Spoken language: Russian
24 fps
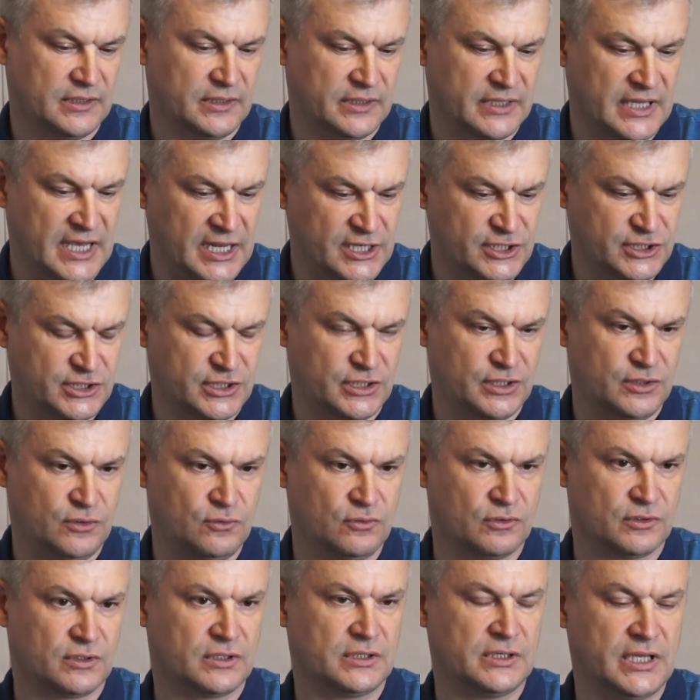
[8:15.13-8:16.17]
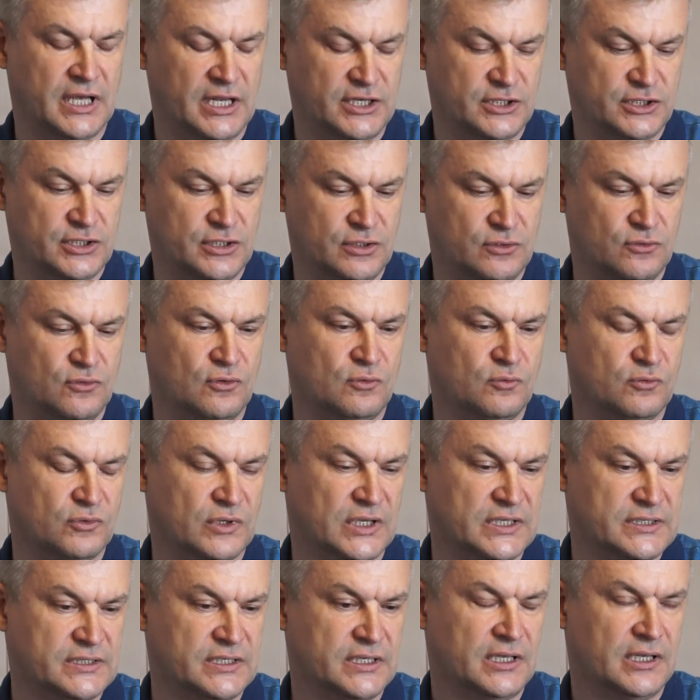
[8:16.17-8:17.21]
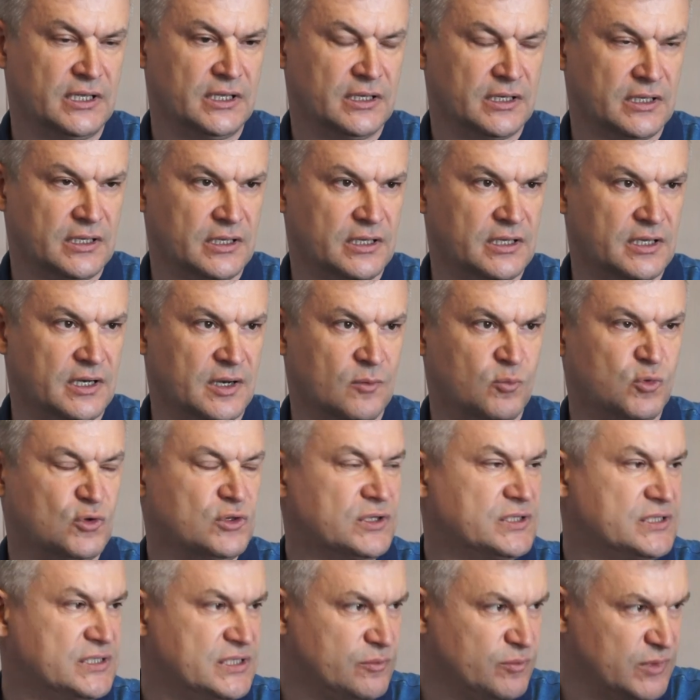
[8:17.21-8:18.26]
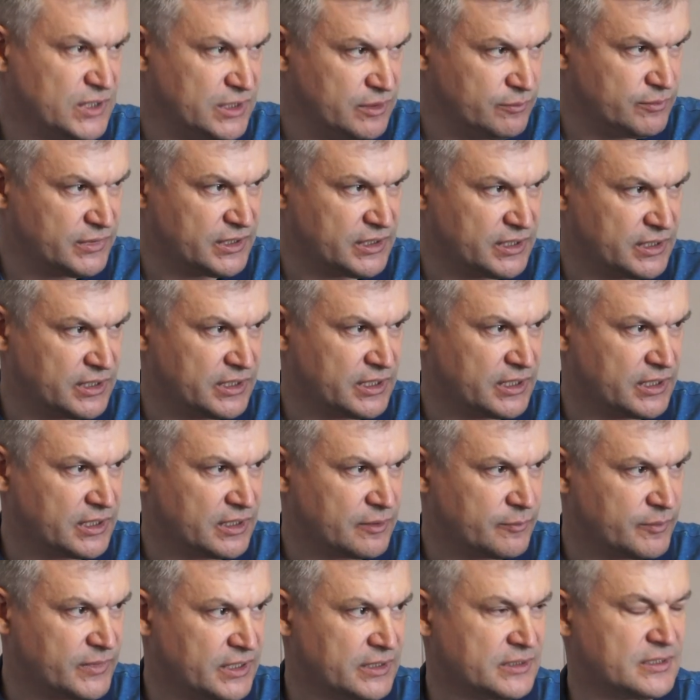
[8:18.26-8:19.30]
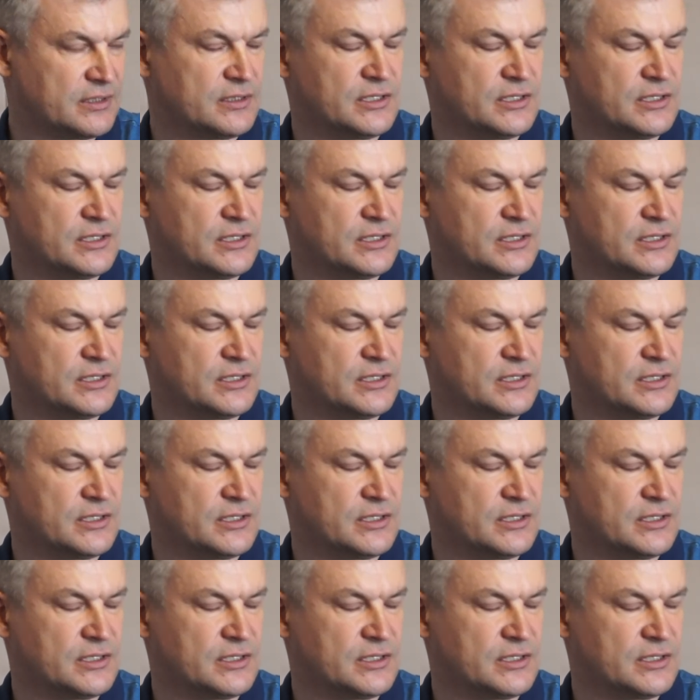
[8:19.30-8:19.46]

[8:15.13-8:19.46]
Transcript: Дальше идет, дальше идем у нас э, работа с семенным материалом. Это